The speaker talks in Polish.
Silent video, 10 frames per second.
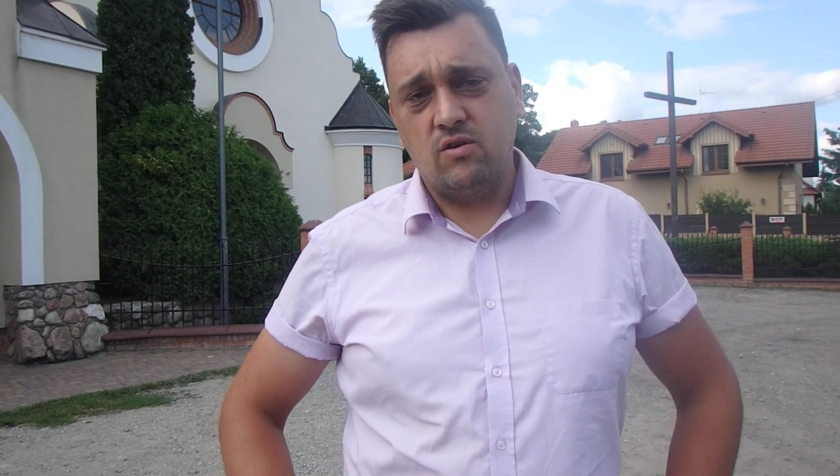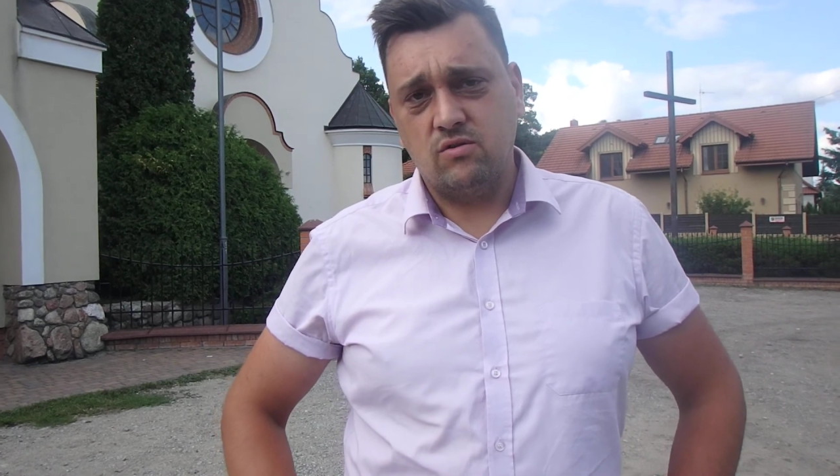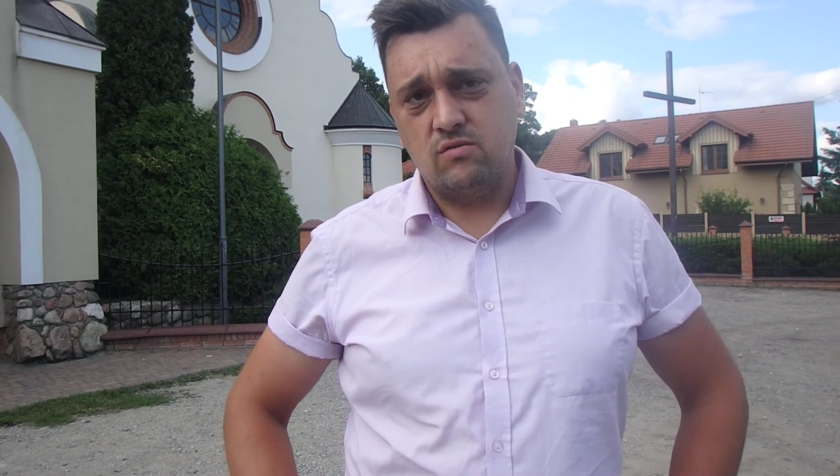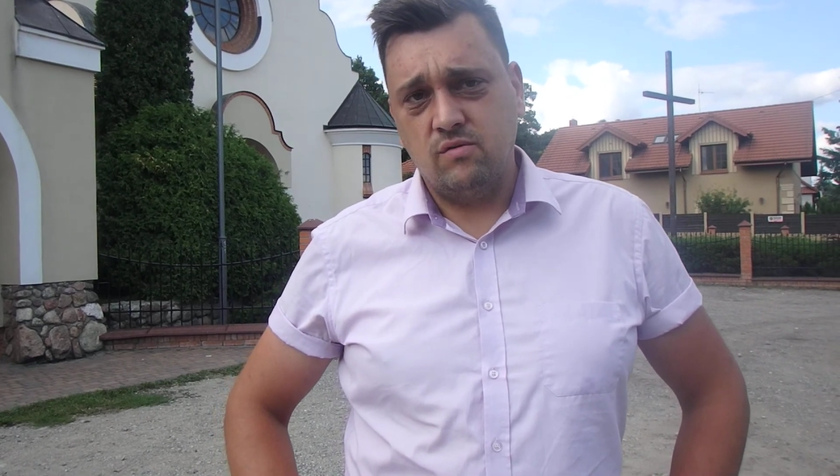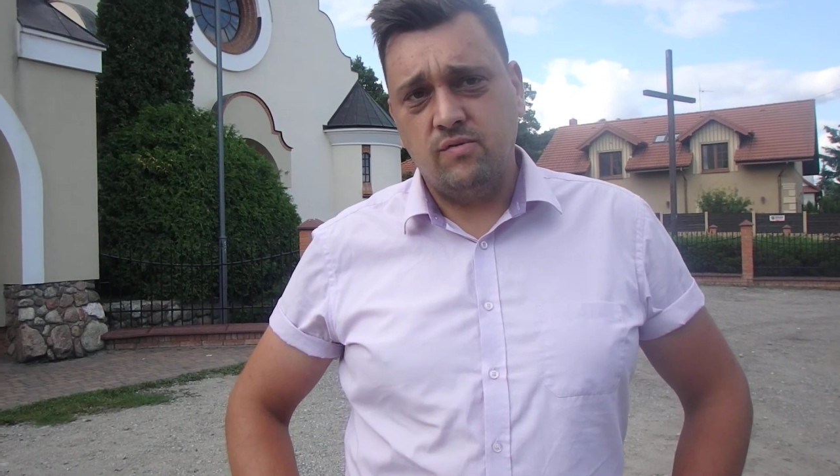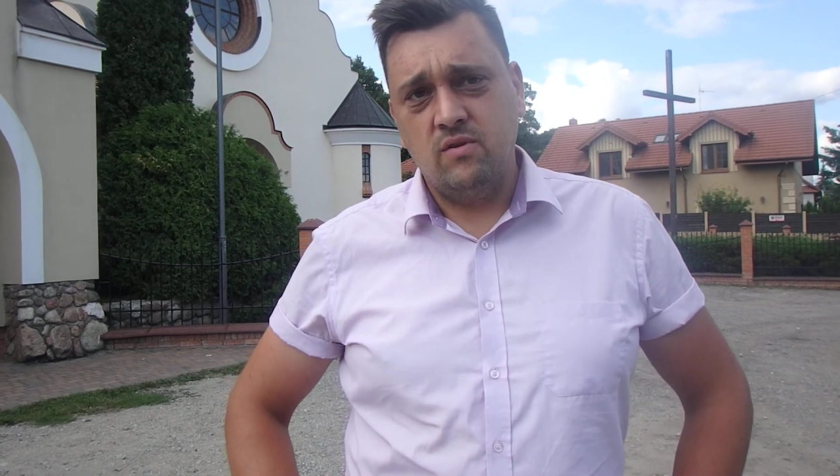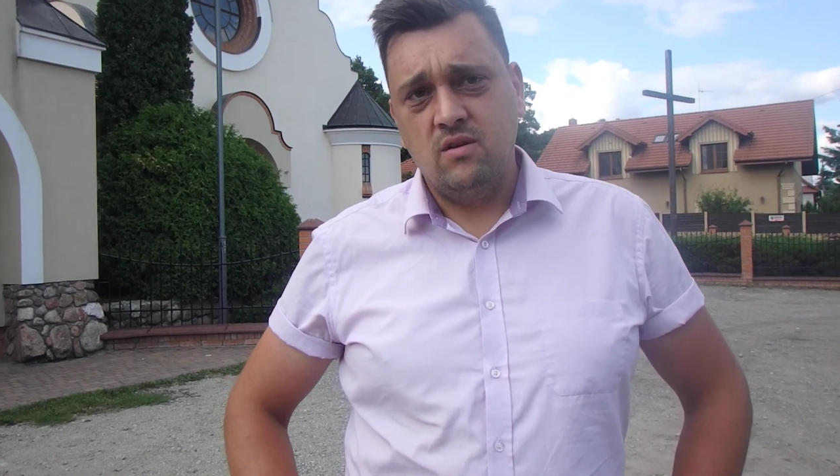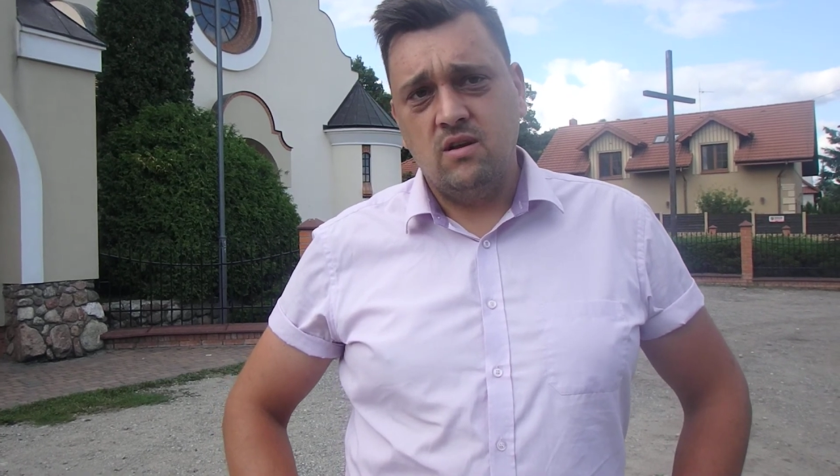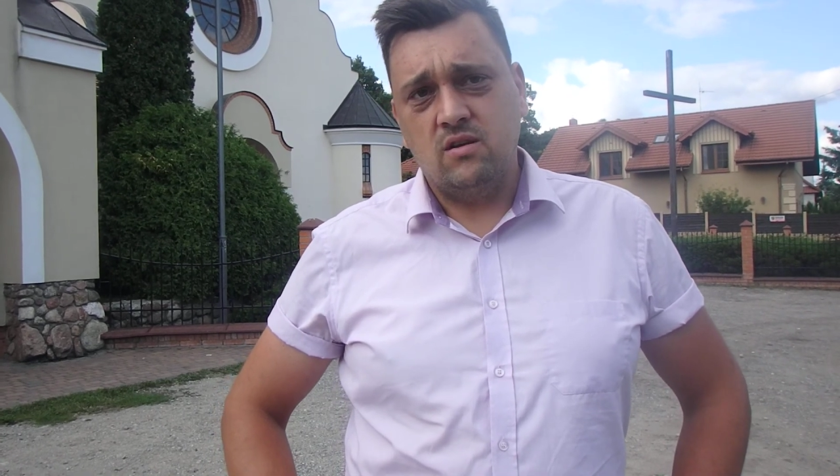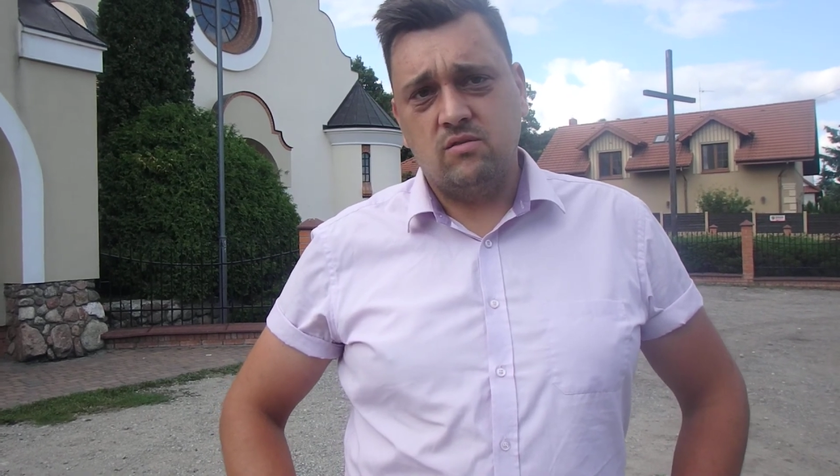kosztów
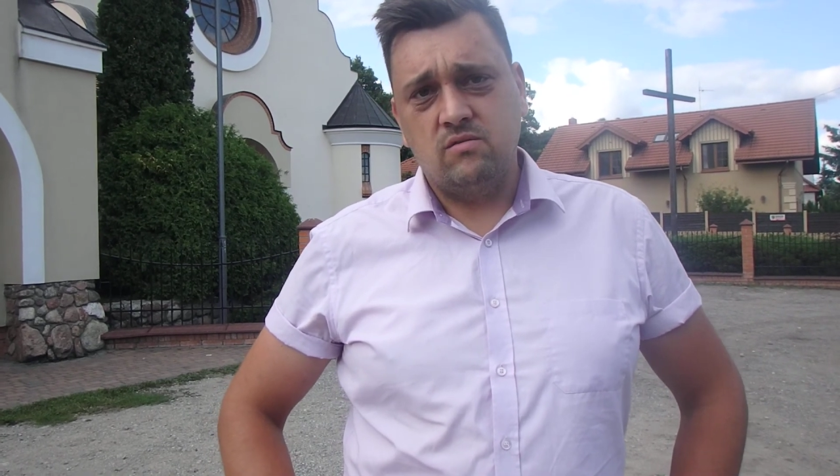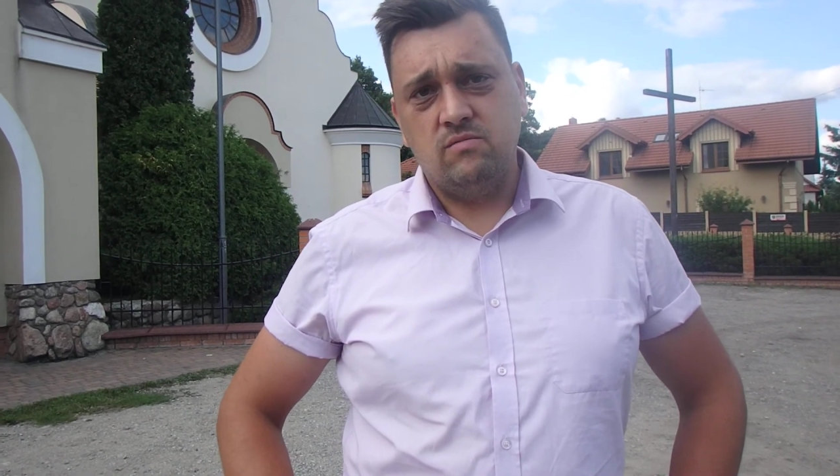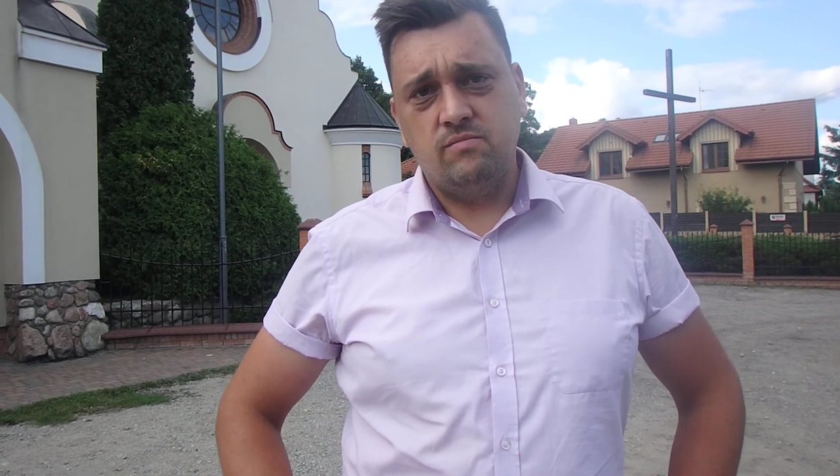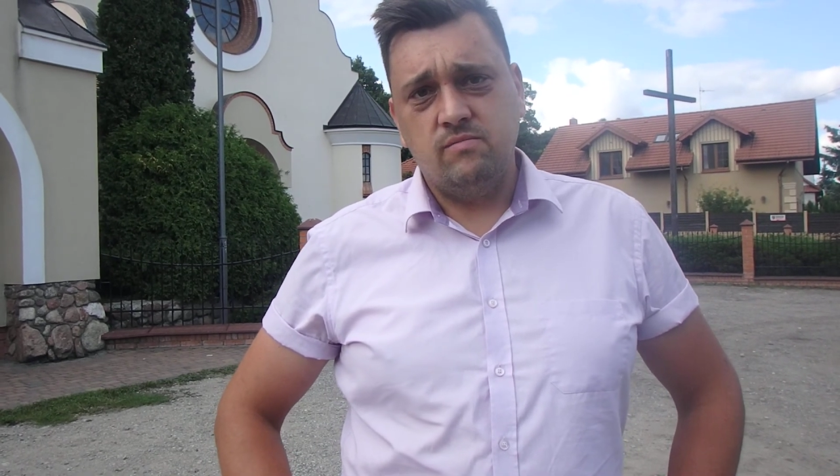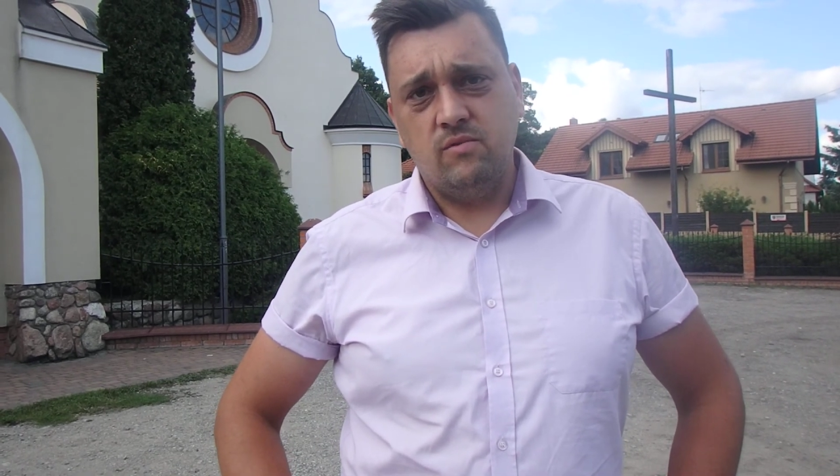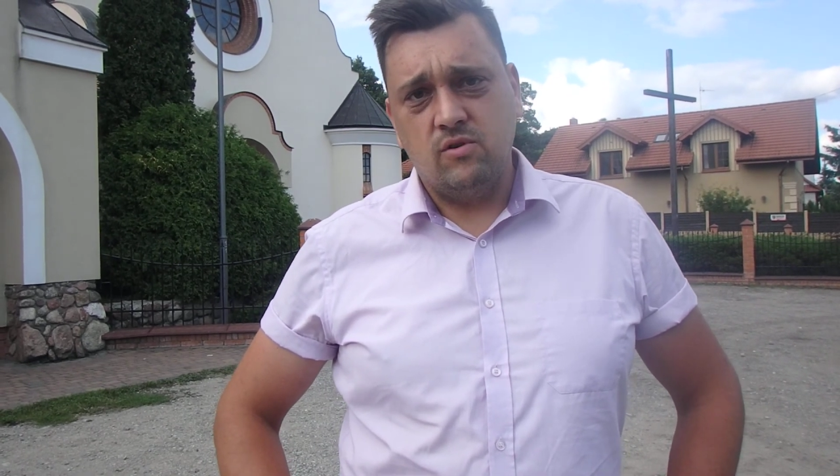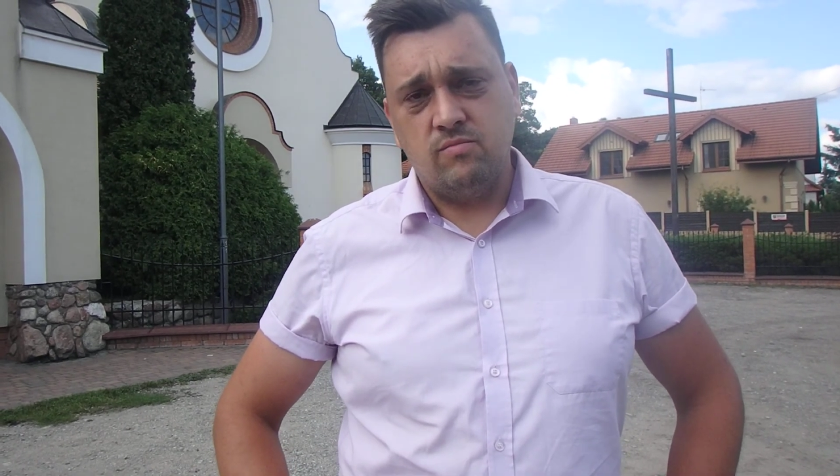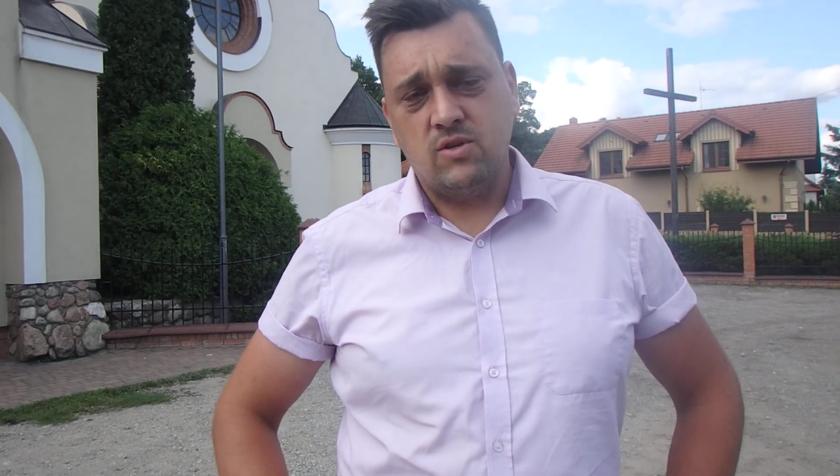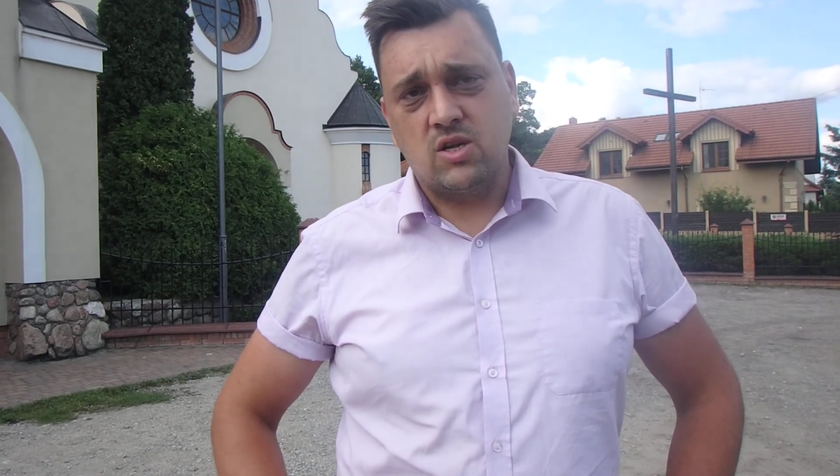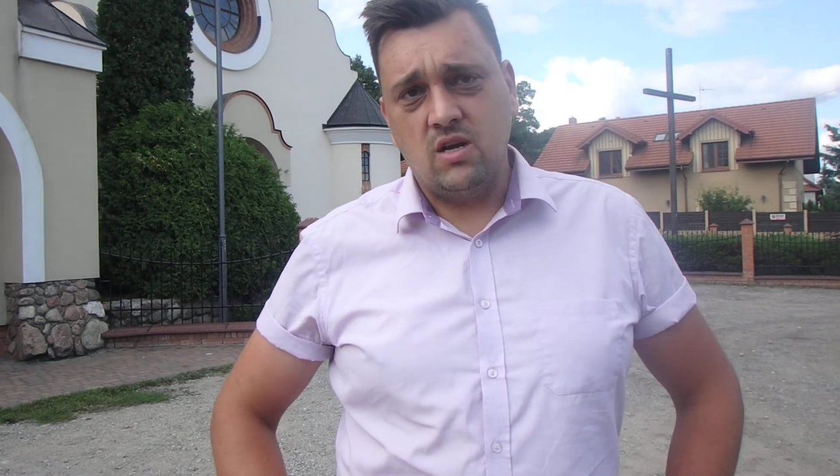od
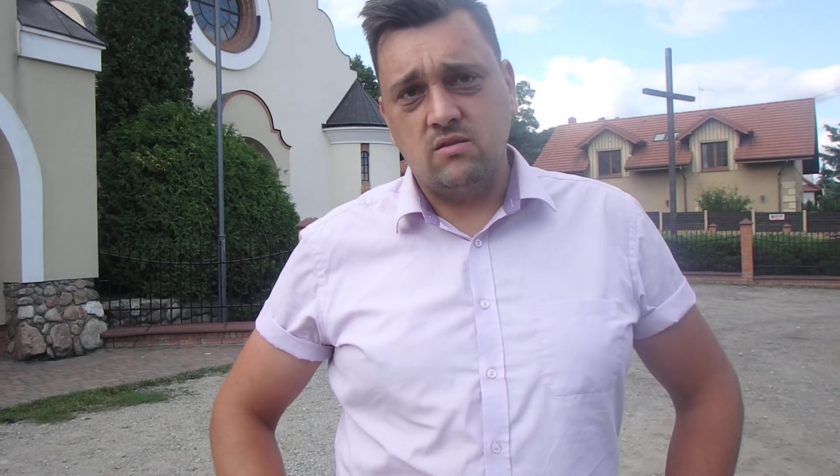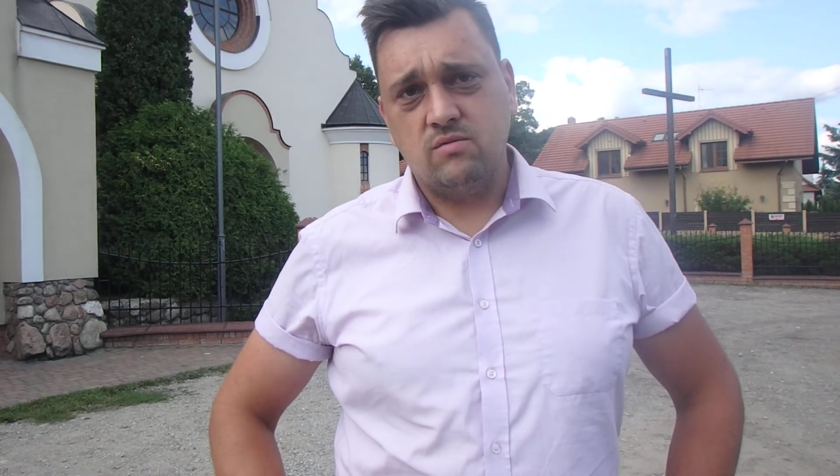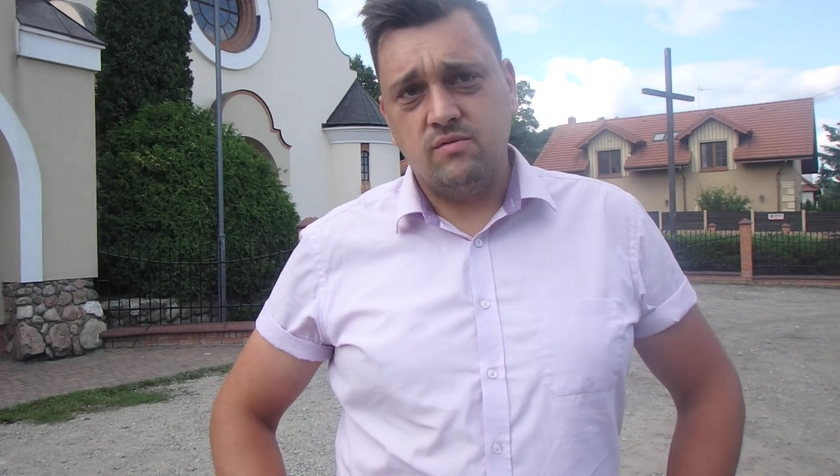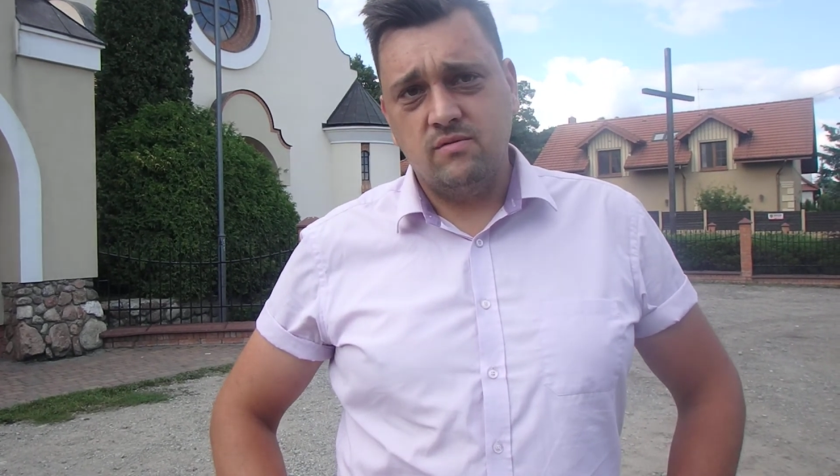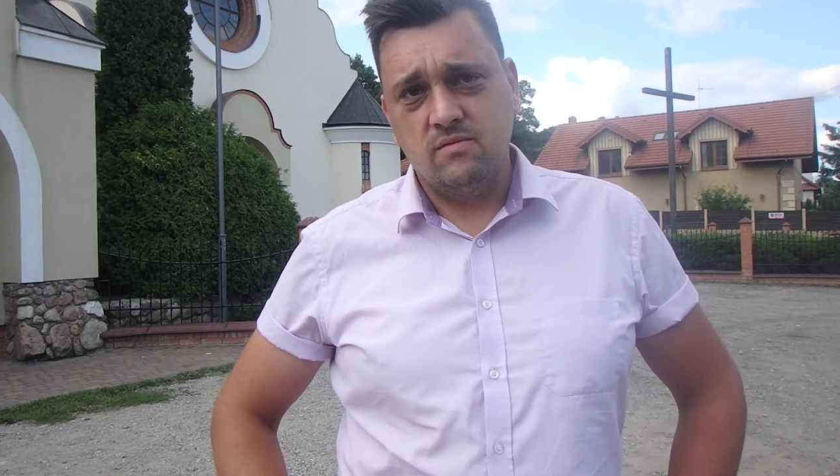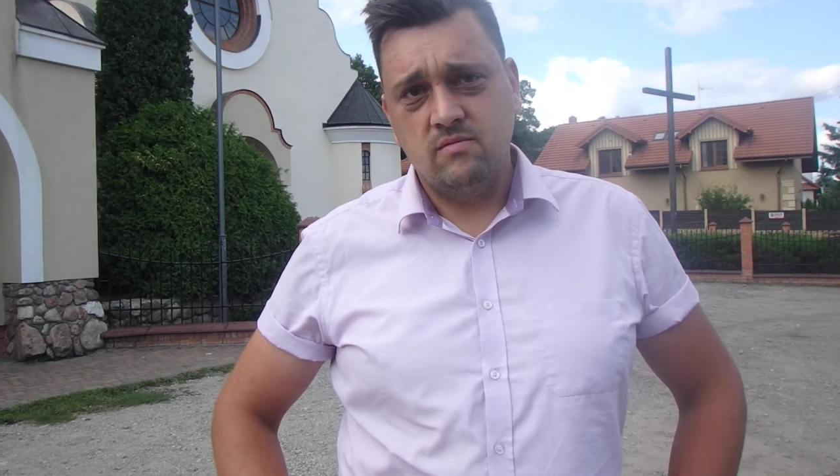mieszkańców.